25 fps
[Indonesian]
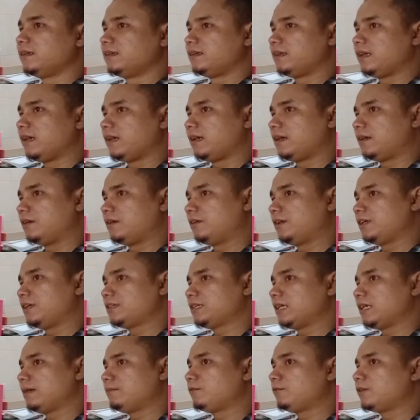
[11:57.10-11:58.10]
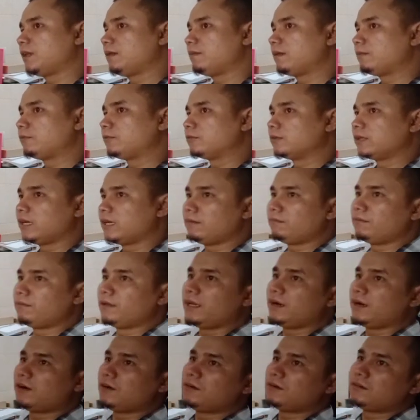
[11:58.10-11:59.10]
Nah, oleh Syekh Abdul Rahim Abdullah
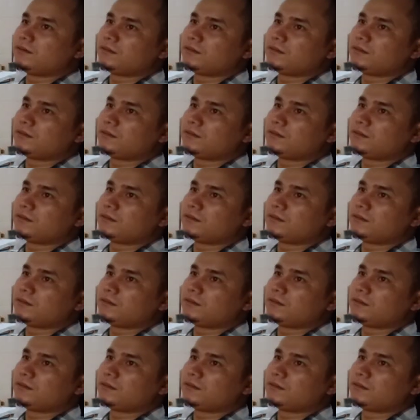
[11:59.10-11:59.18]
beliau